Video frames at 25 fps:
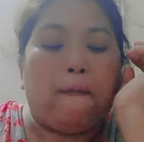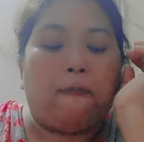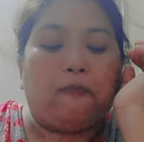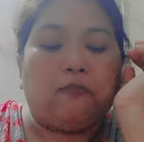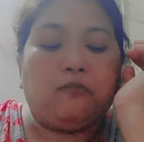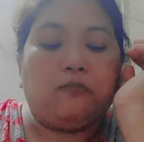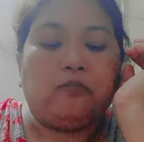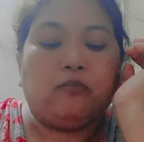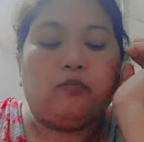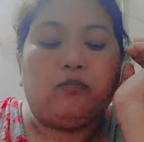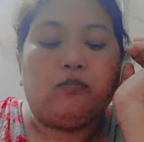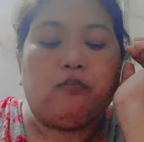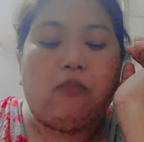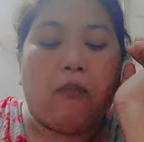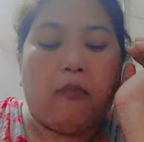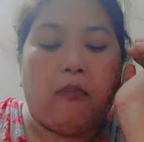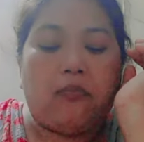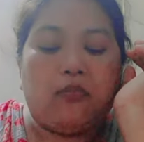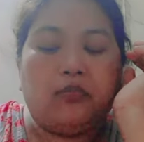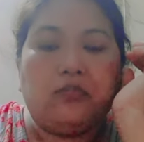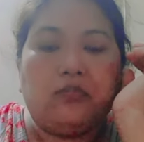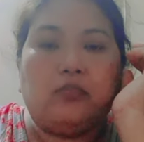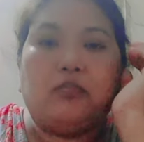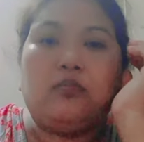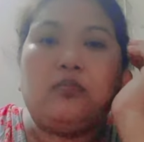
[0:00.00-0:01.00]
কেন ফেলে
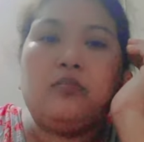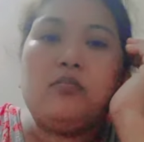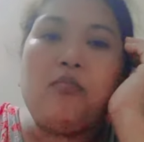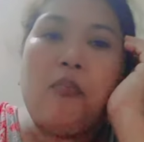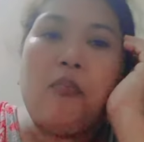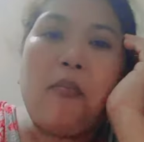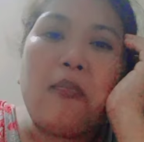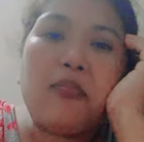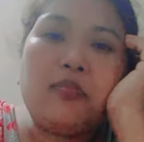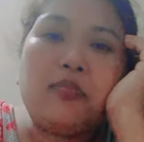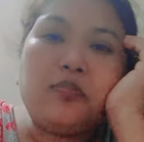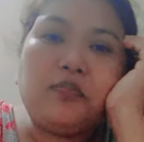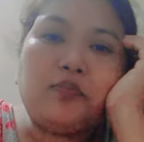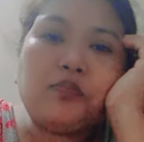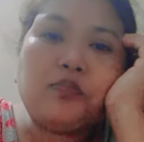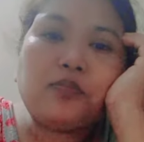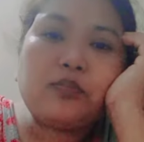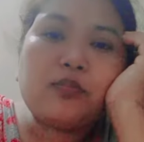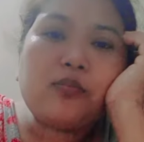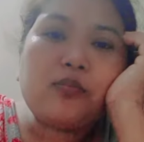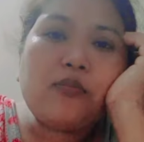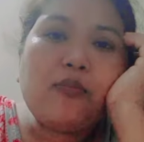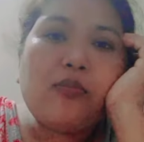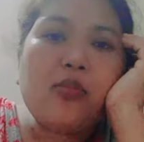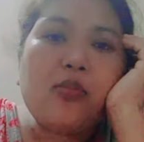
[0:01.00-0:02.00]
দিব খেয়ে
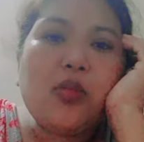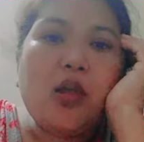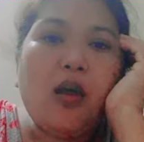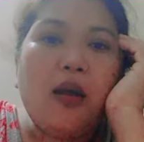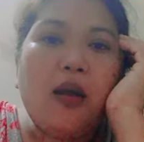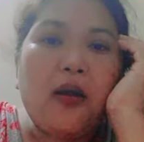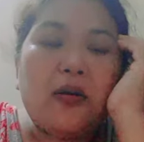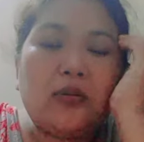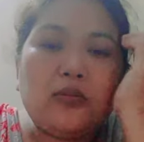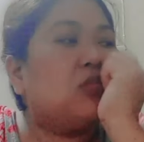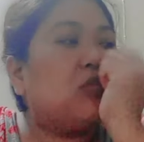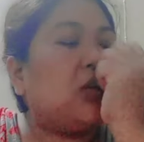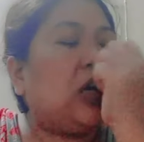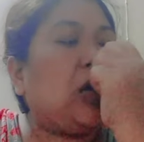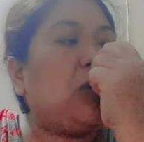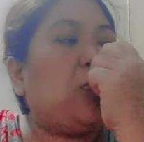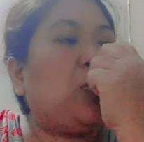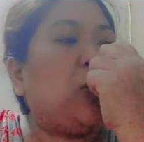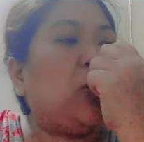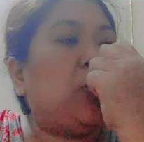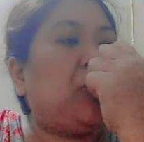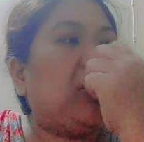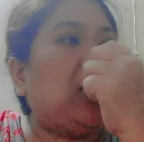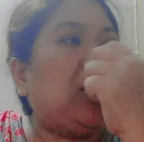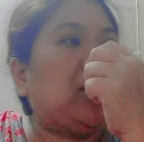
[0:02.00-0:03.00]
নিচ্ছি পরে
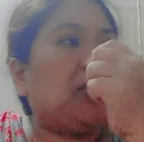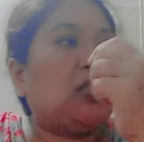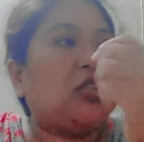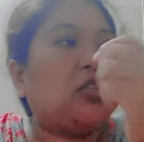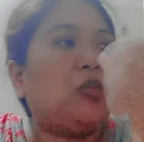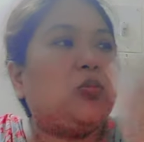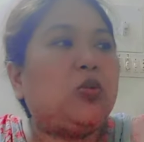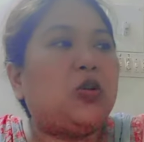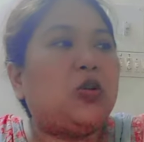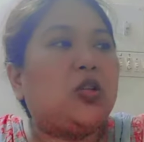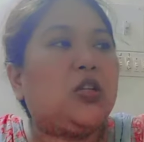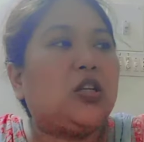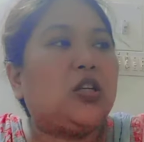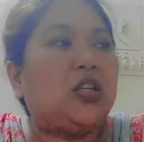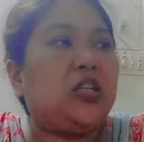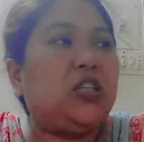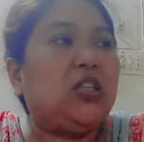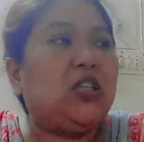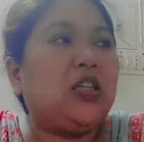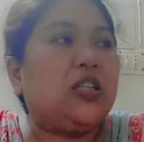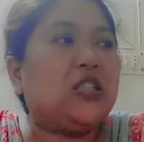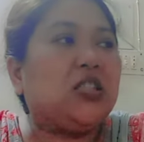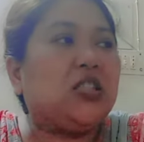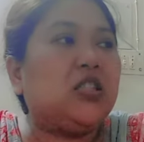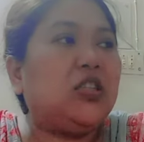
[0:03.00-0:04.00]
আমি আবার কষ্ট করে
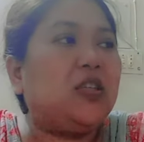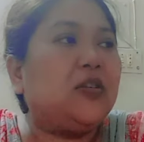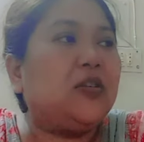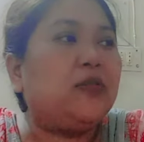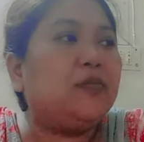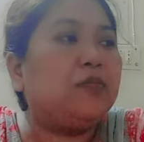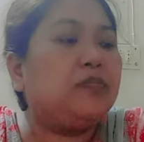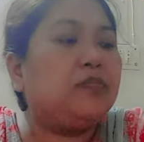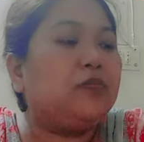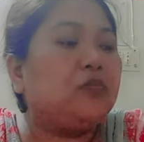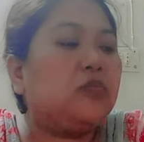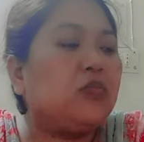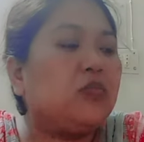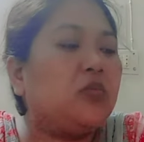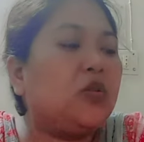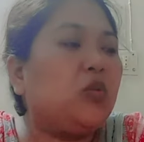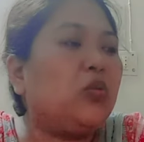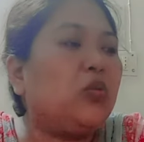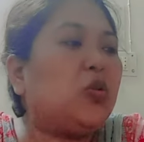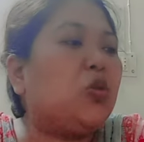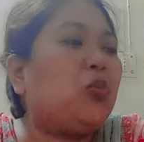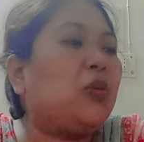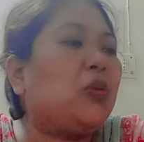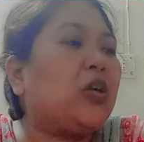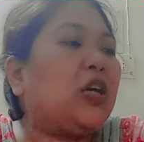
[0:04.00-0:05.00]
চা বানাবো এই যে
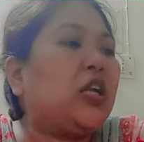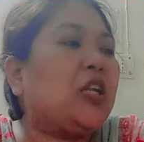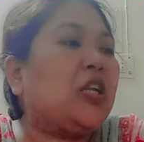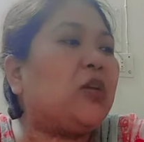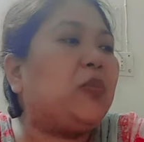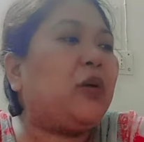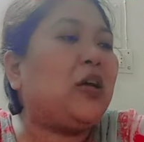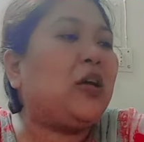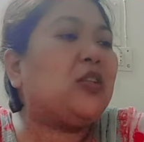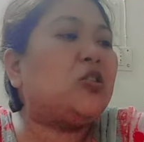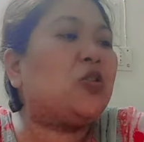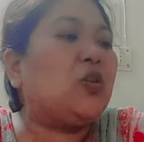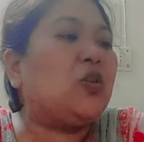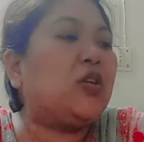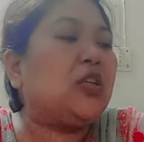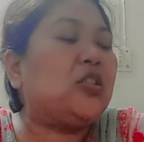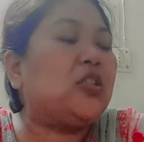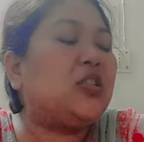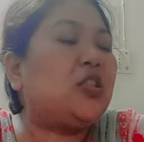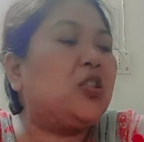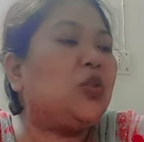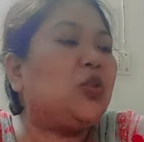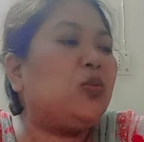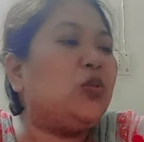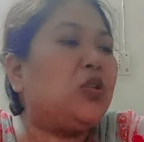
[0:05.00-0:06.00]
অলসতাগুলো হলো
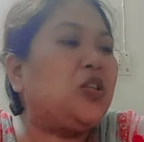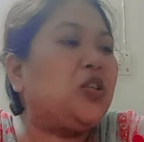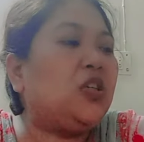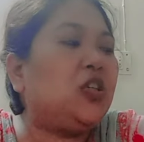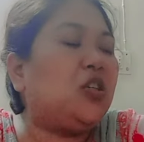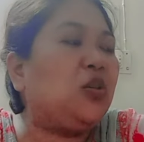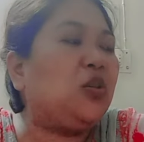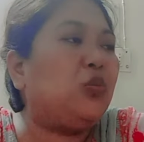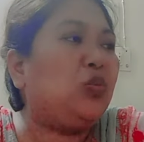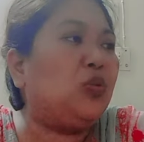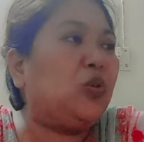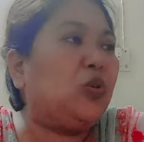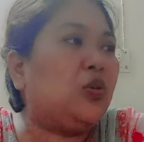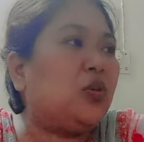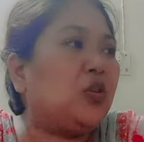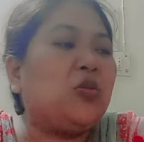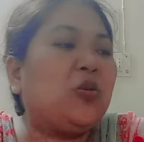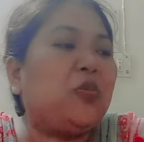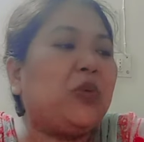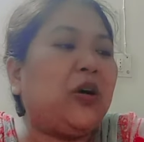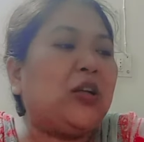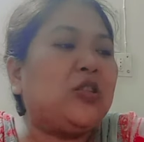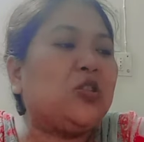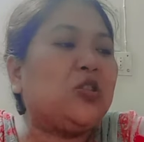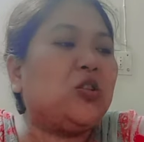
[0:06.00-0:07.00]
এরকম
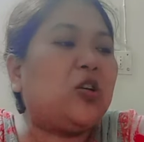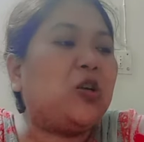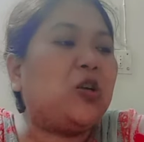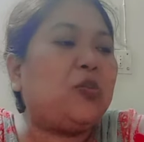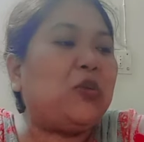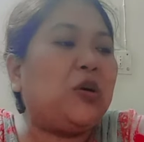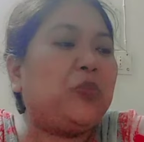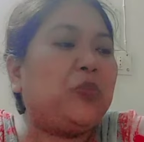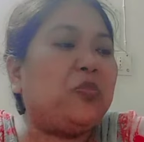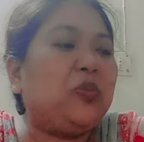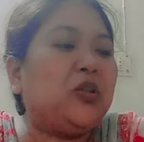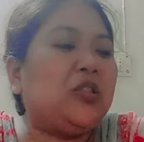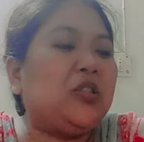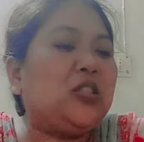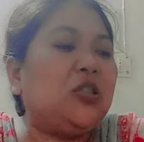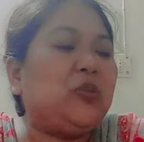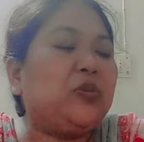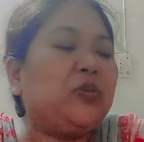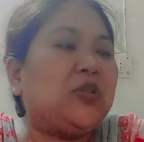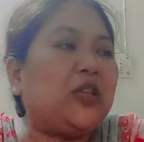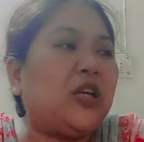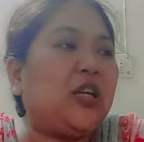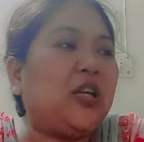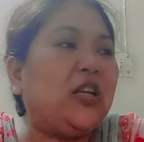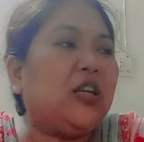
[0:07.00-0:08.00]
একটু অলসতা করলে
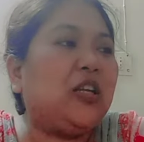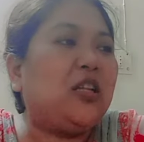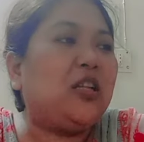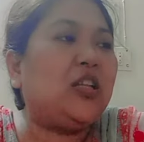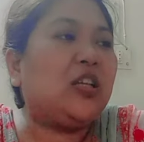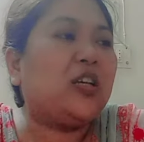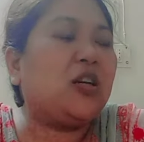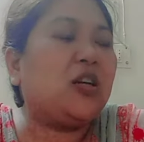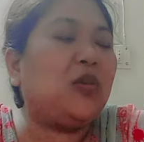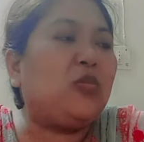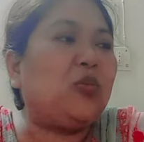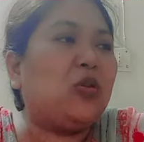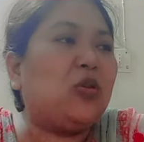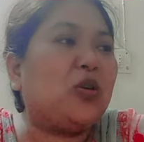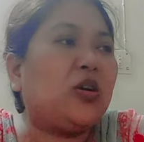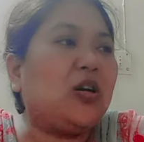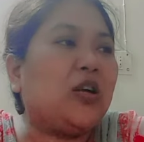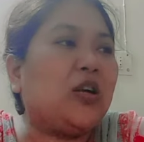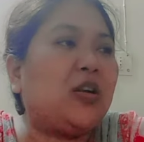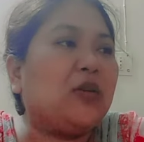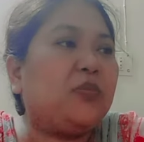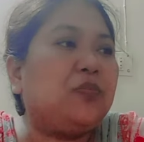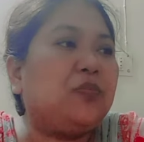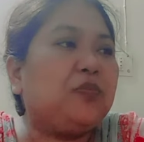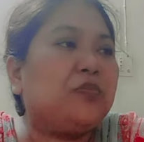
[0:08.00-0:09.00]
ডাবল পরিশ্রম
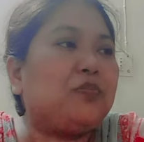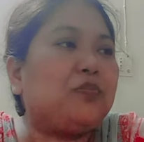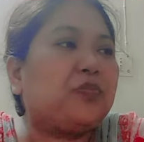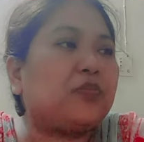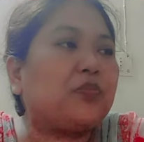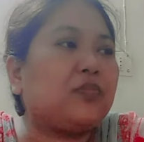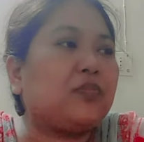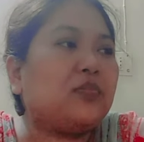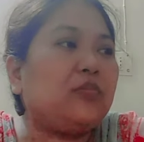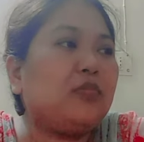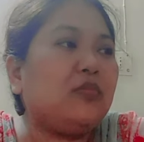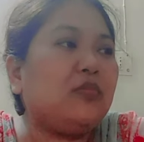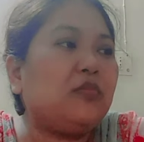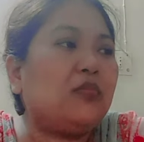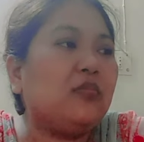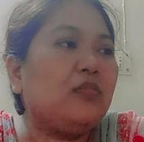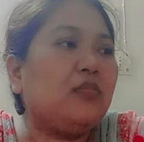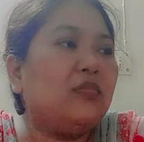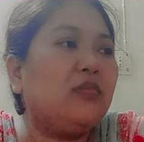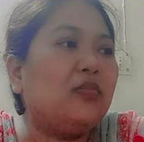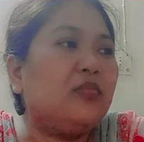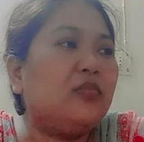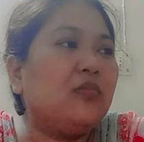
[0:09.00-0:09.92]
করতে হয় আমি যদি শুরুতে